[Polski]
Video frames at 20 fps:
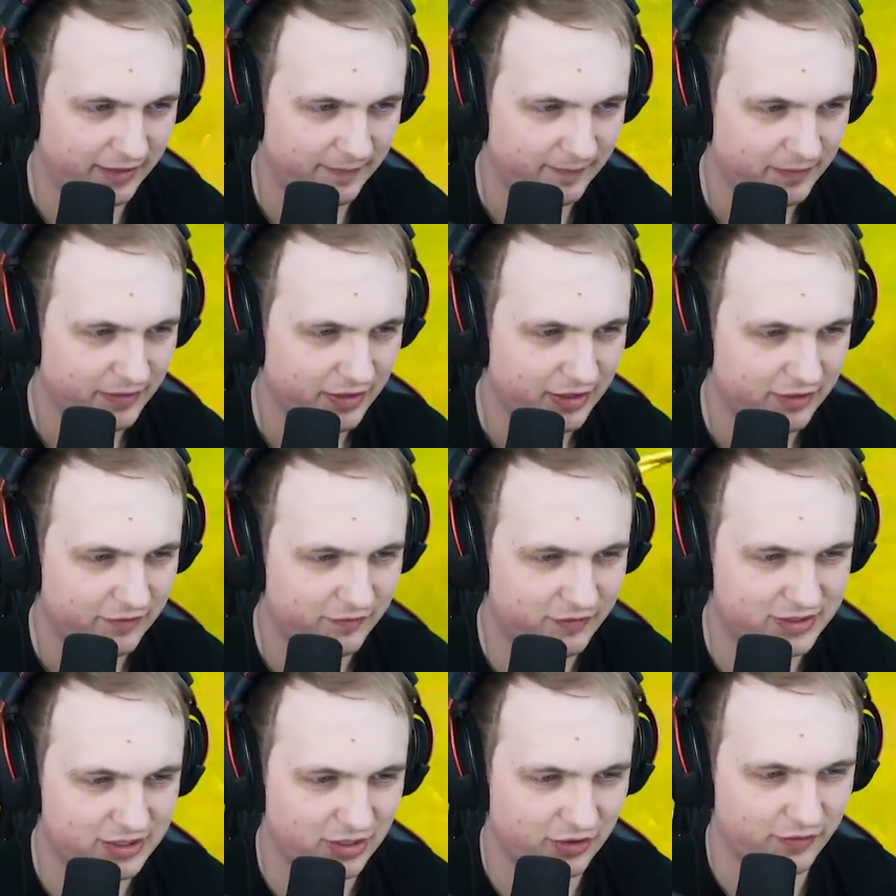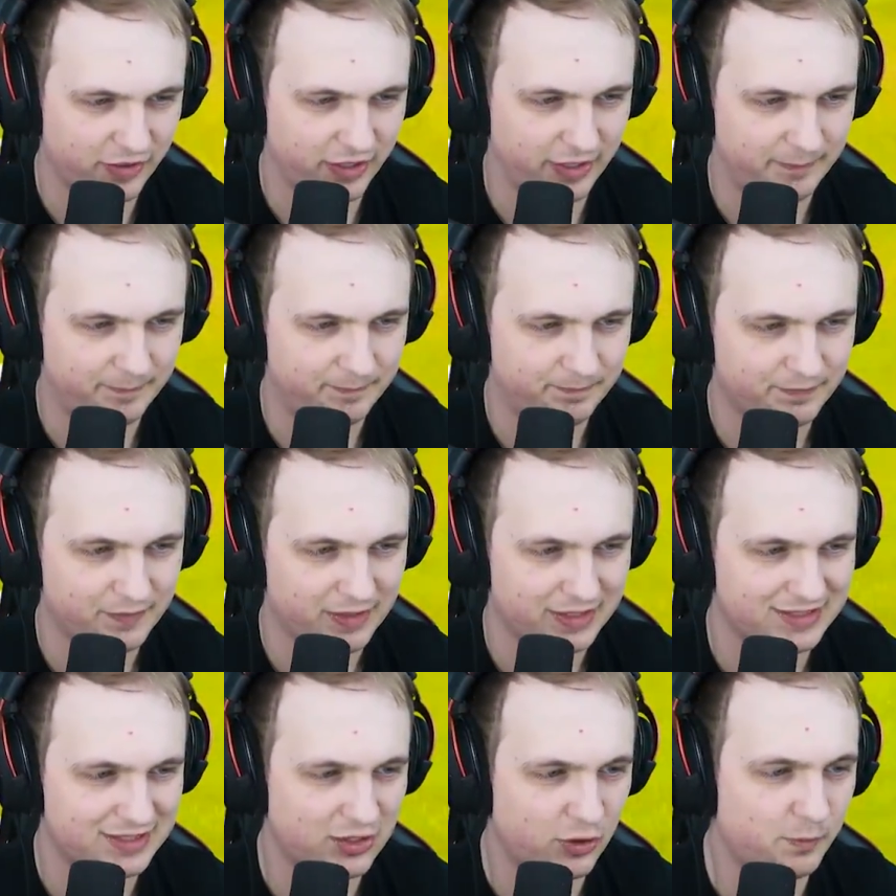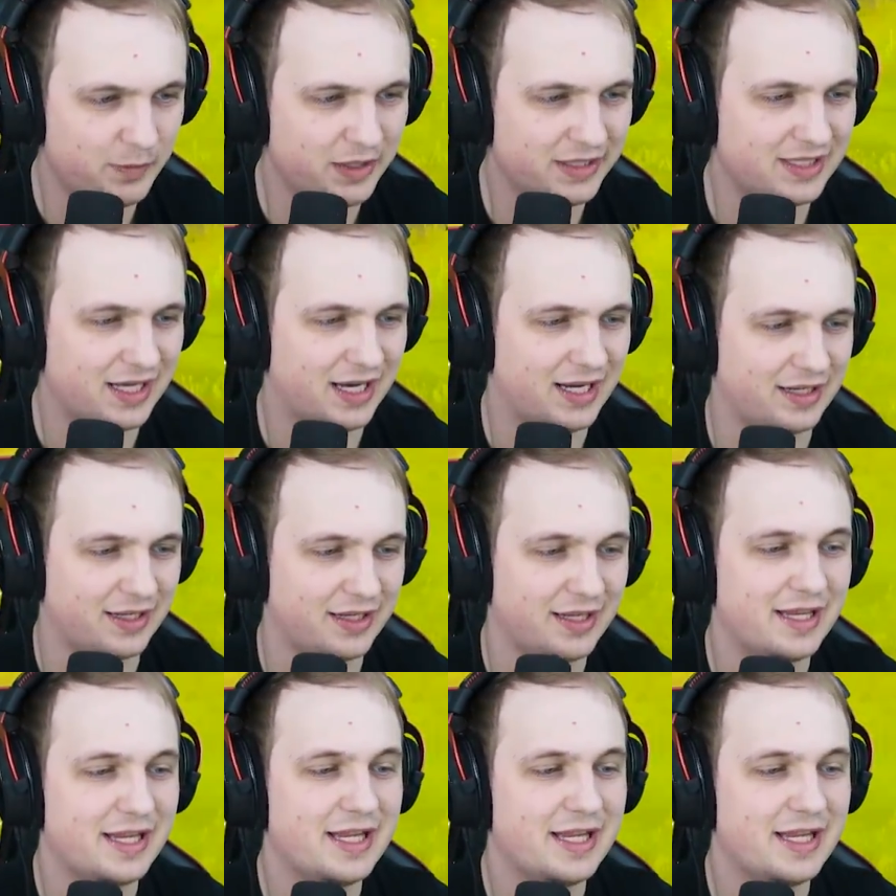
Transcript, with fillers: Okay. Widzowie, zróbmy tak.